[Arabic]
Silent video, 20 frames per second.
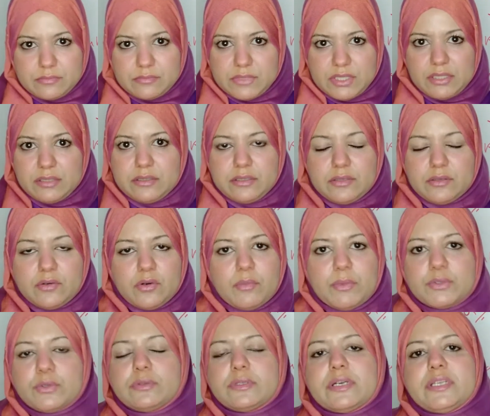يعني
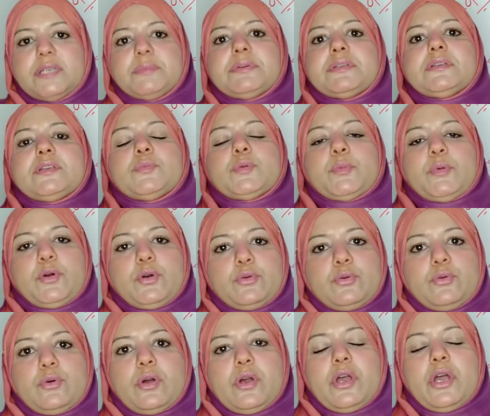هما دول تقريبا اللي
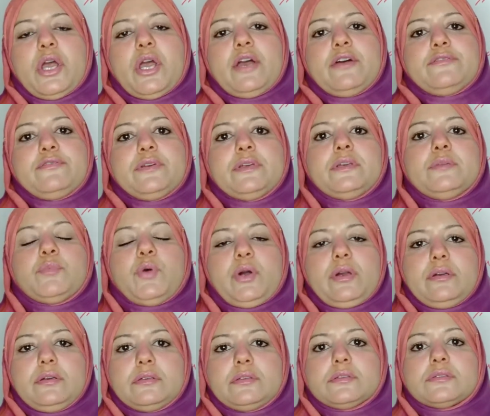بيبحروا في
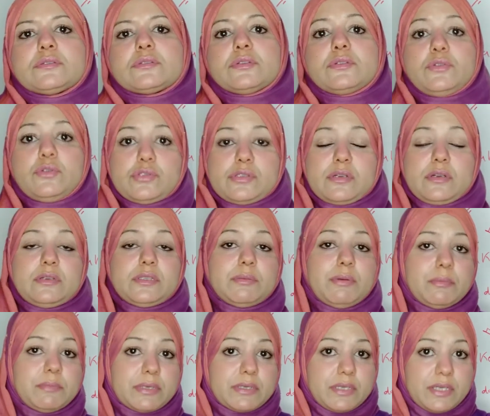بحيره ناصر انا
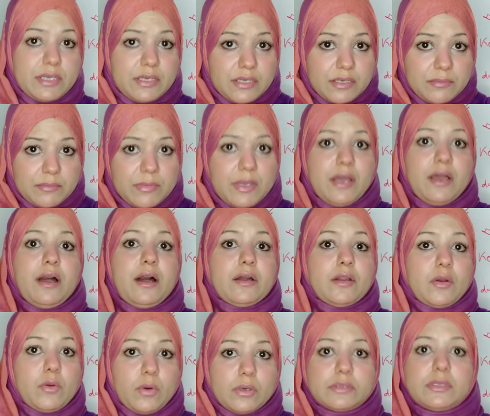طبعا بتكلم على
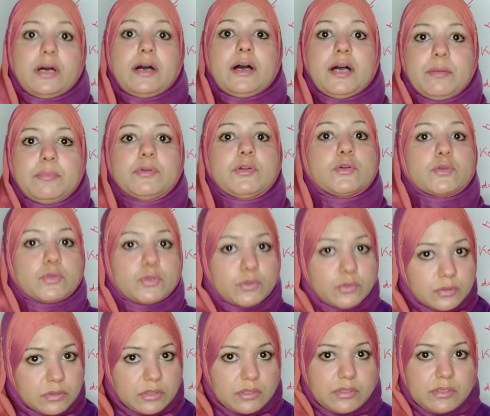الوضع قبل
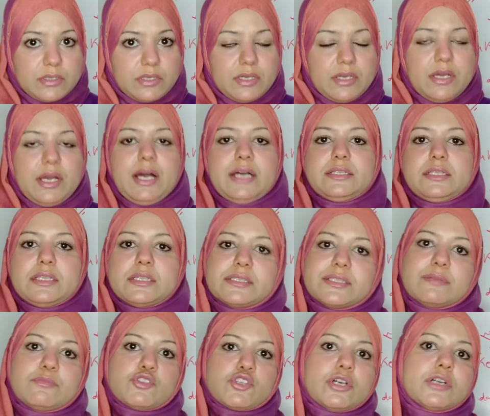الكورونا انا
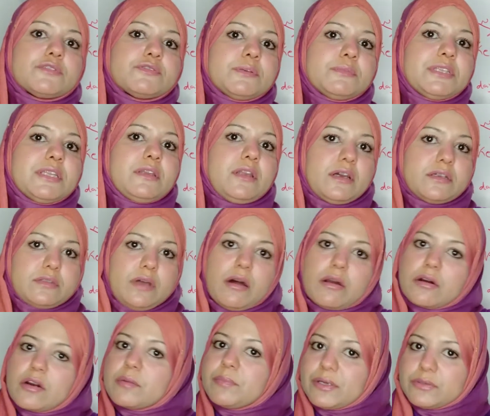لسه مش عارفه مين اللي
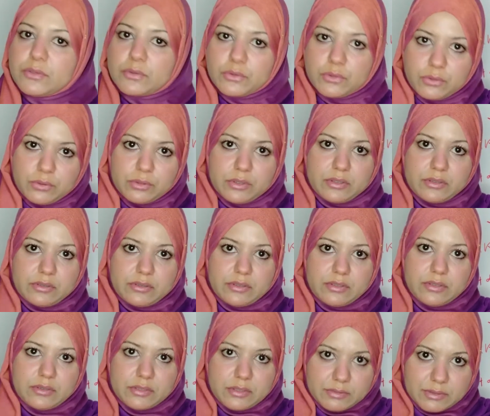هيتحرك بعد الكورونا
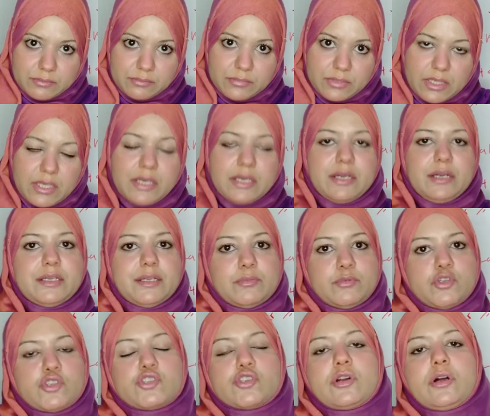تمام احنا
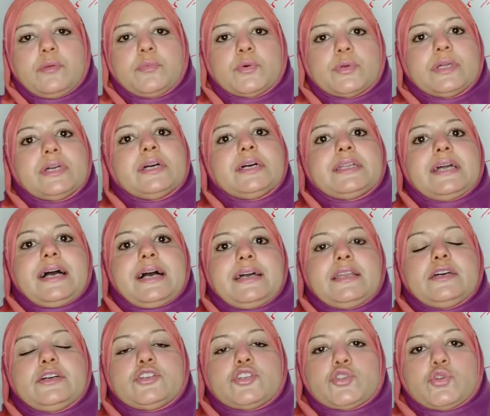بنشرح بناء
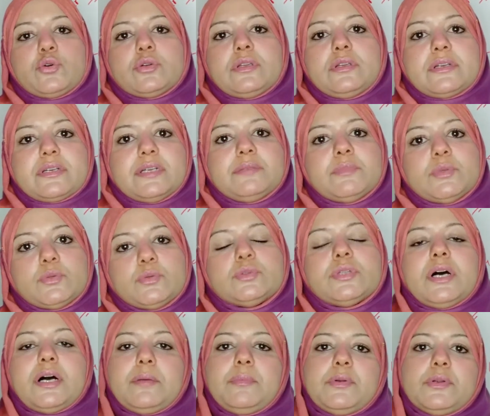على الشغل اللي كان
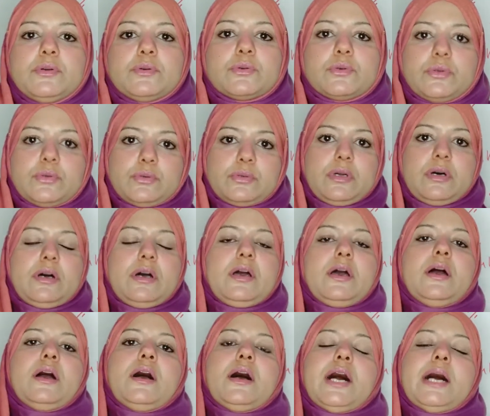موجود قبل الكورونا
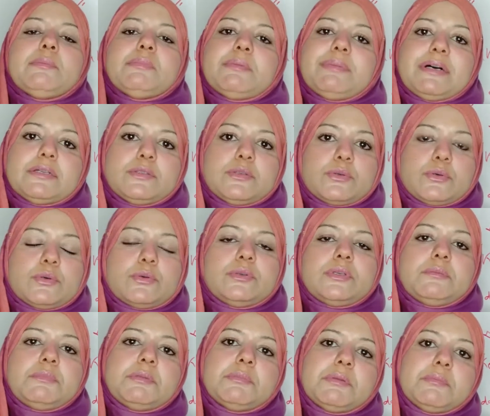اما بعد
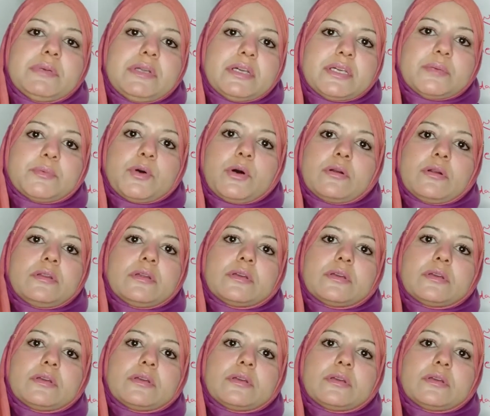الكورونا مين من المراكب قرر